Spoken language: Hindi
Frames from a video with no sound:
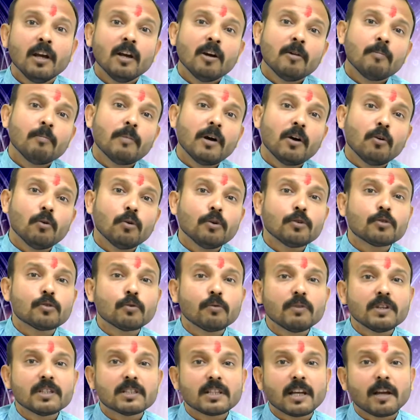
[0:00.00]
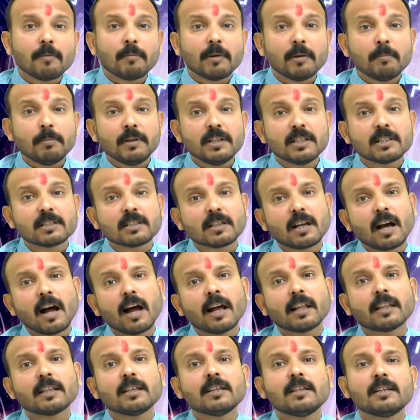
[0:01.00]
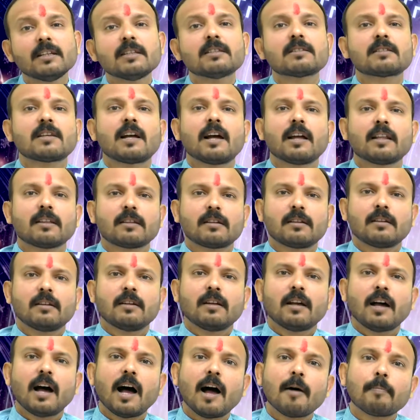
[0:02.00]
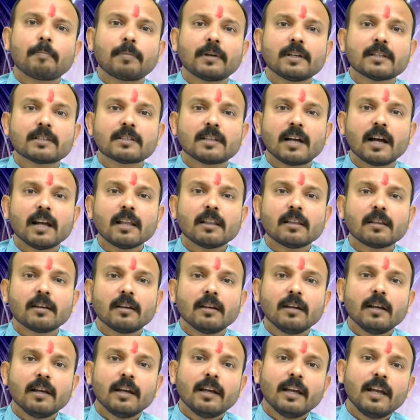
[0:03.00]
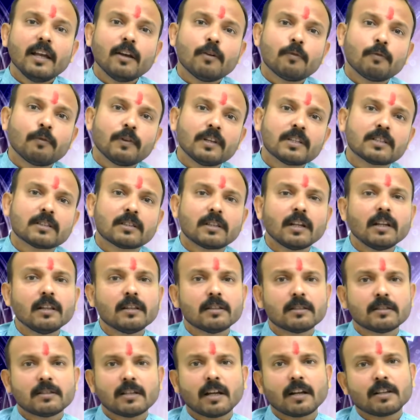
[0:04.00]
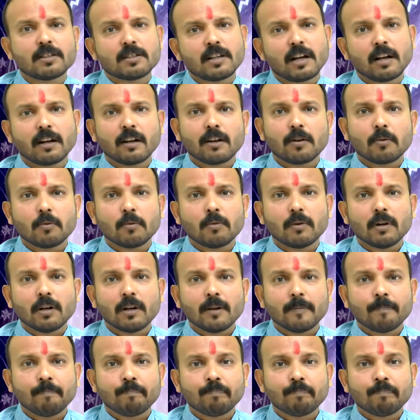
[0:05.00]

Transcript: मैं उस विषय में भी साथ ही साथ आपके साथ एक विस्तृत चर्चा करूंगा